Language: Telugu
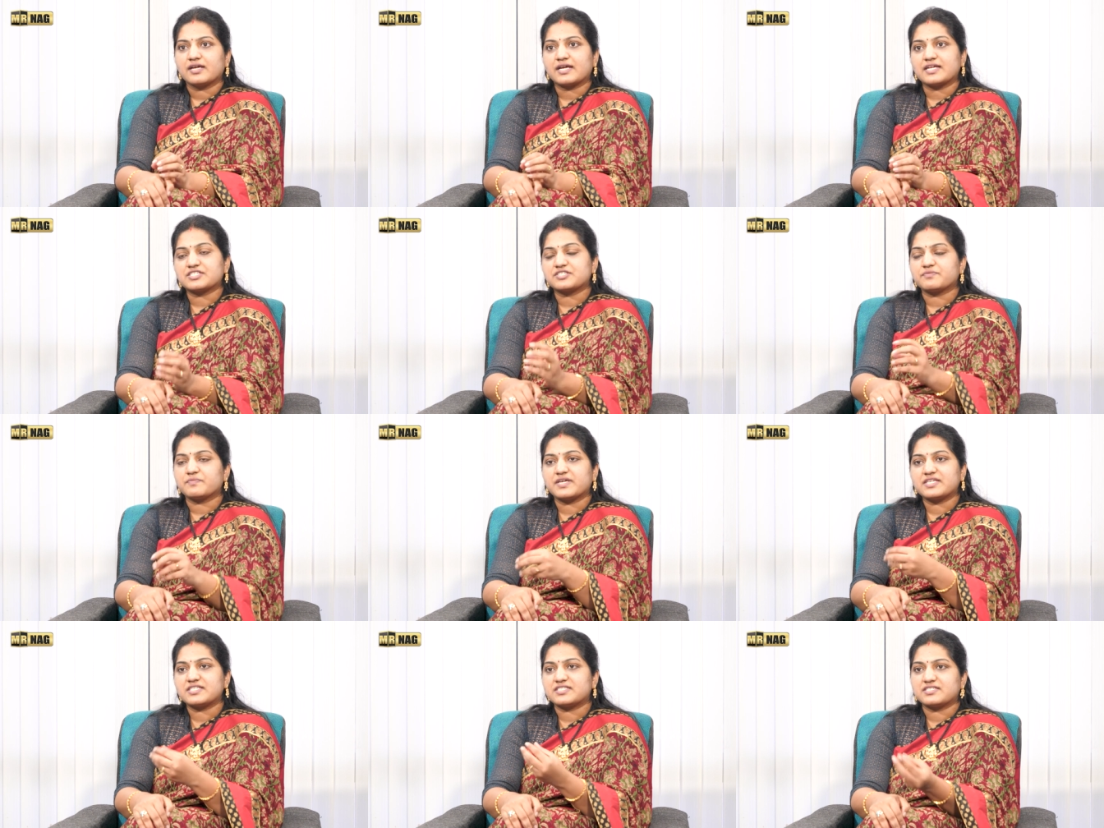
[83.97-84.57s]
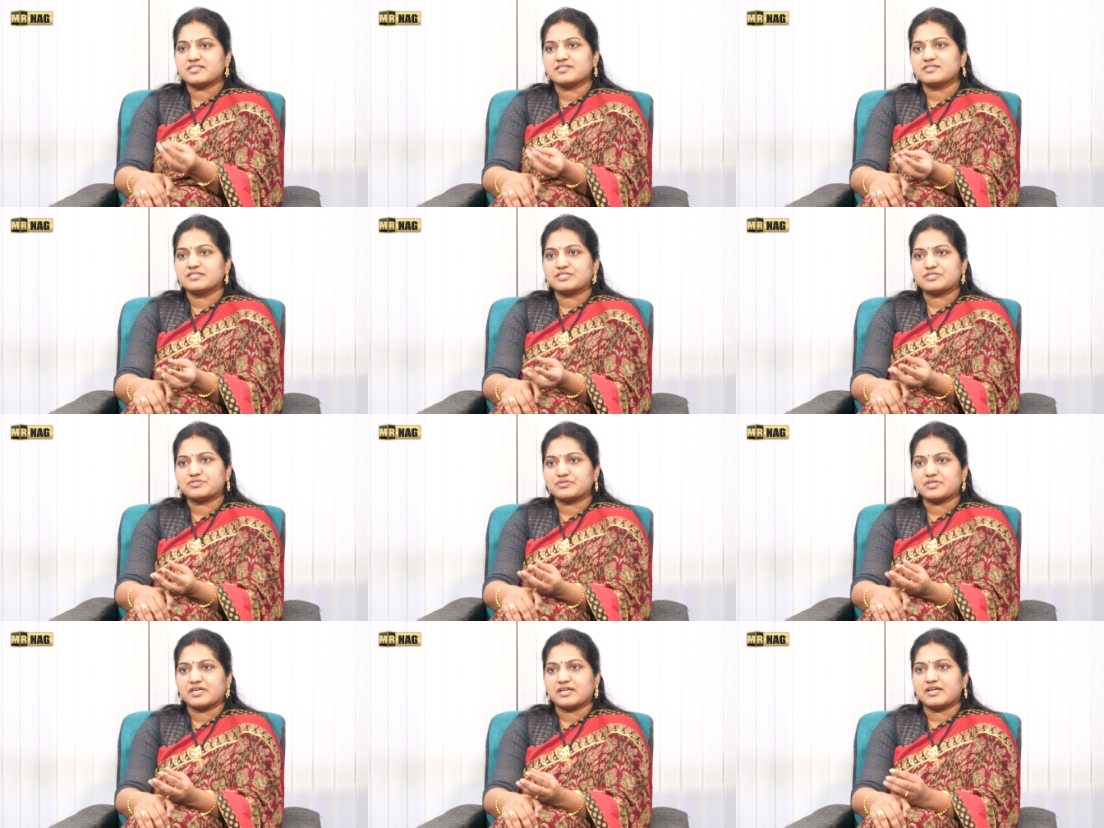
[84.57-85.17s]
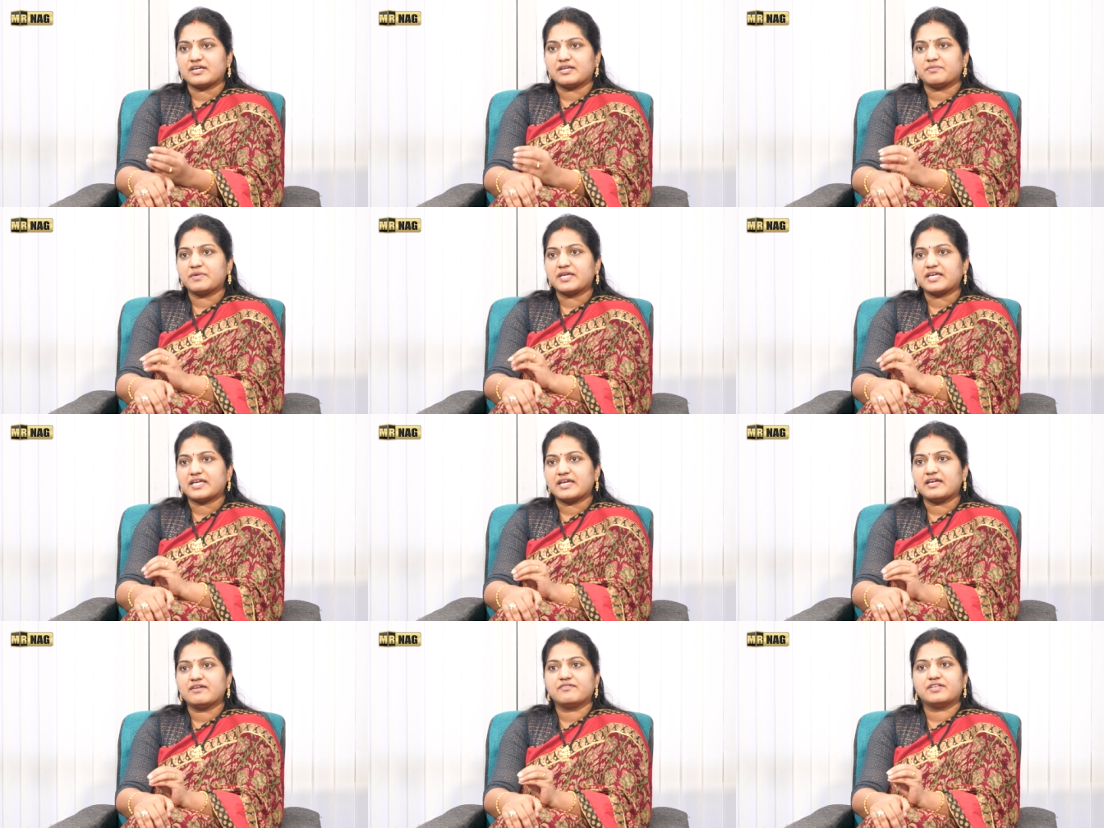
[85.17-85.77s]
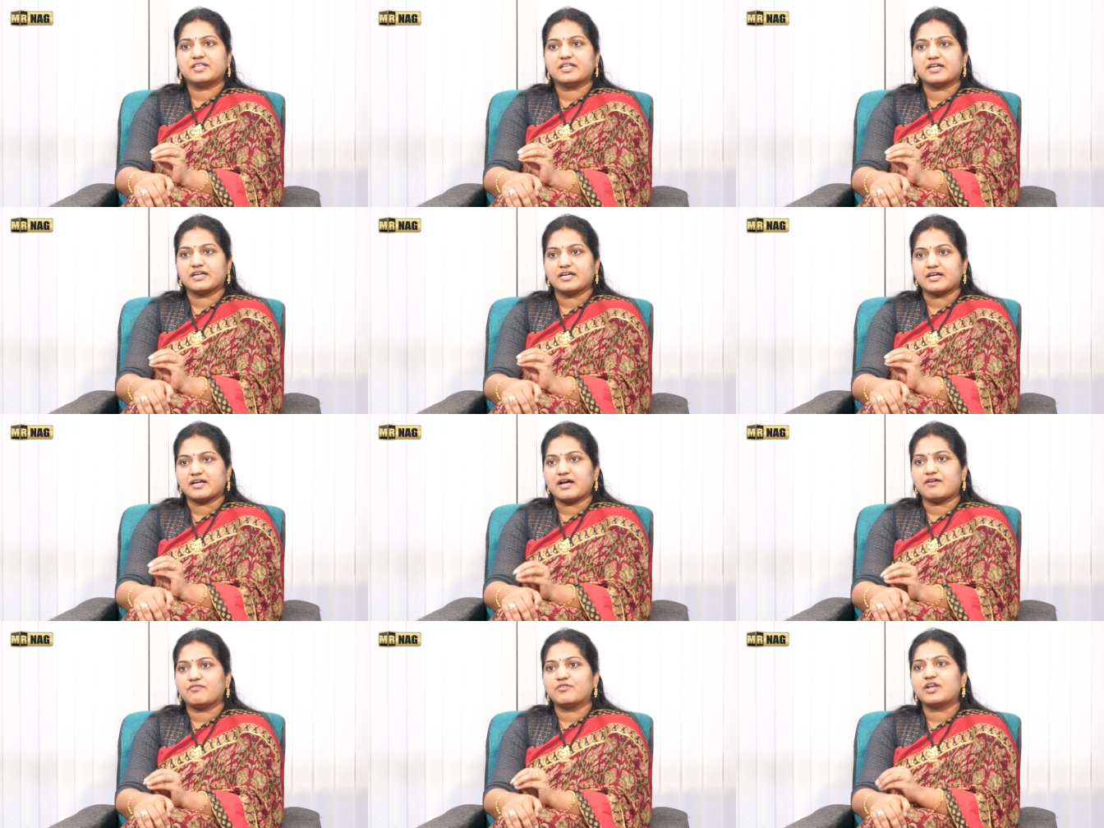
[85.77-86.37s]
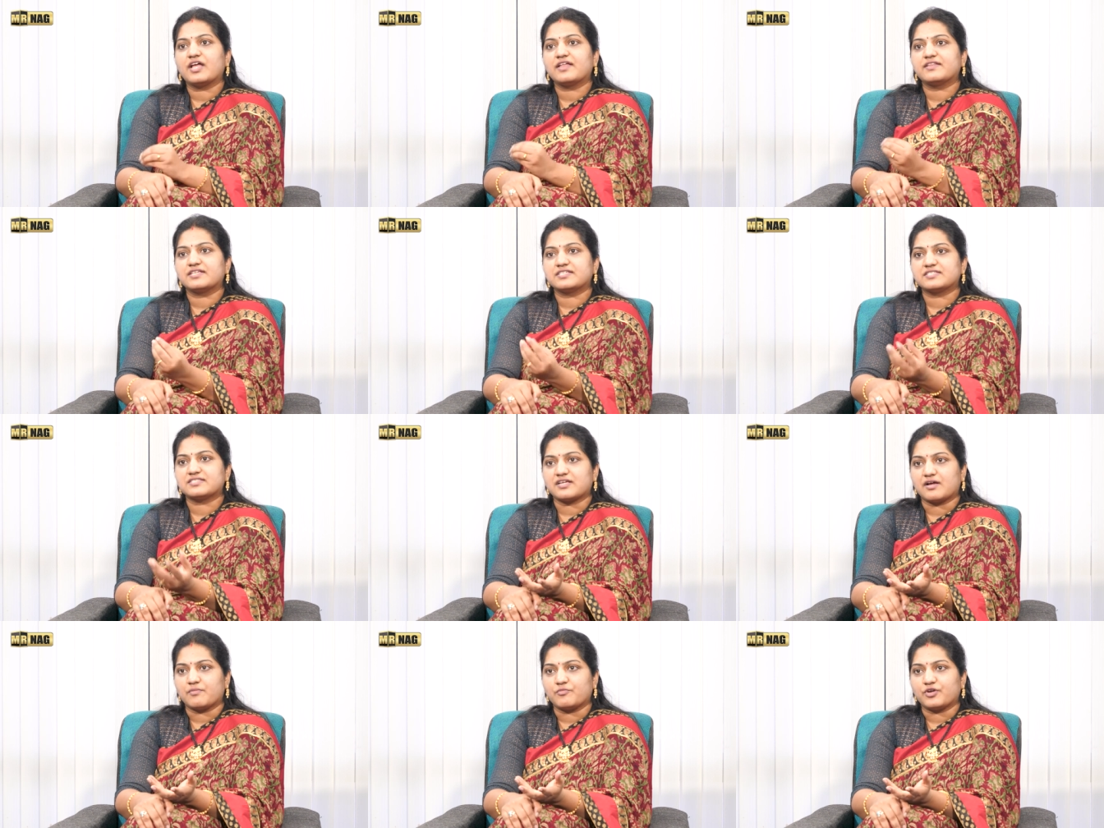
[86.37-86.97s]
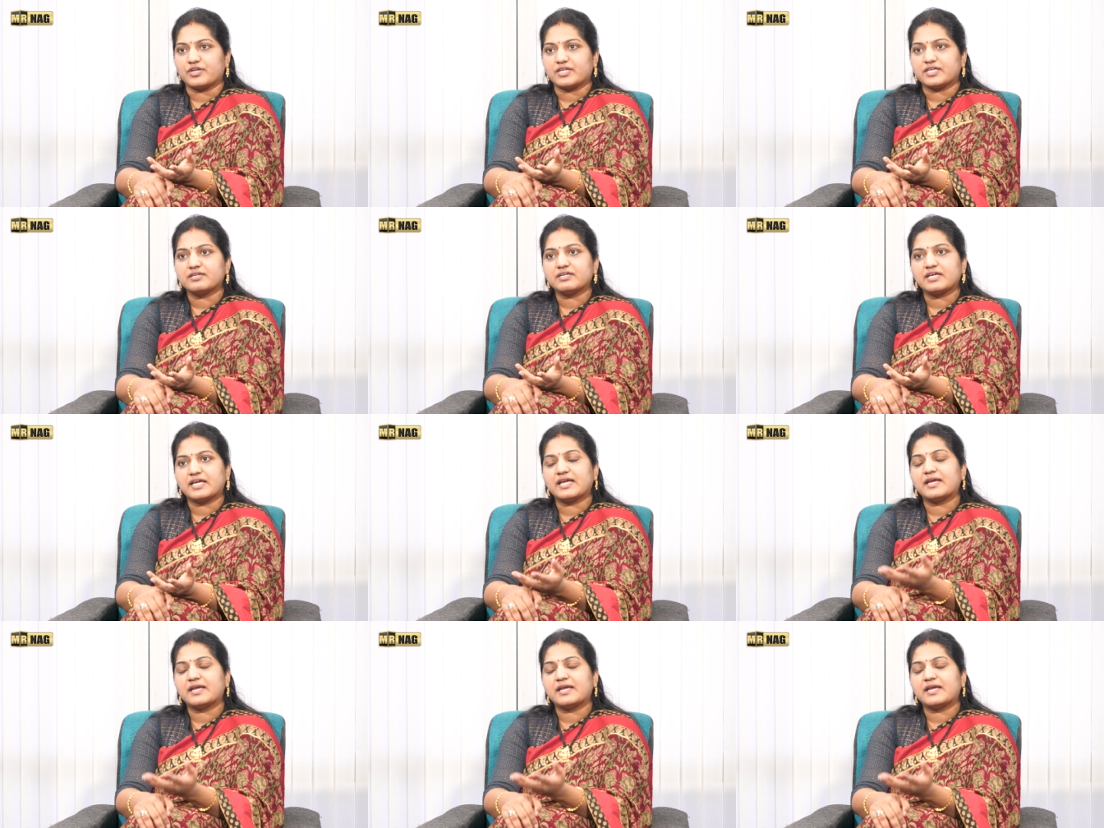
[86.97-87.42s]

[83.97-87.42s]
కస్టమైజ్ చేసి ఇస్తున్నారు అంటే మీకు ఏ విధంగా కావాలో అది ఇస్తాము అని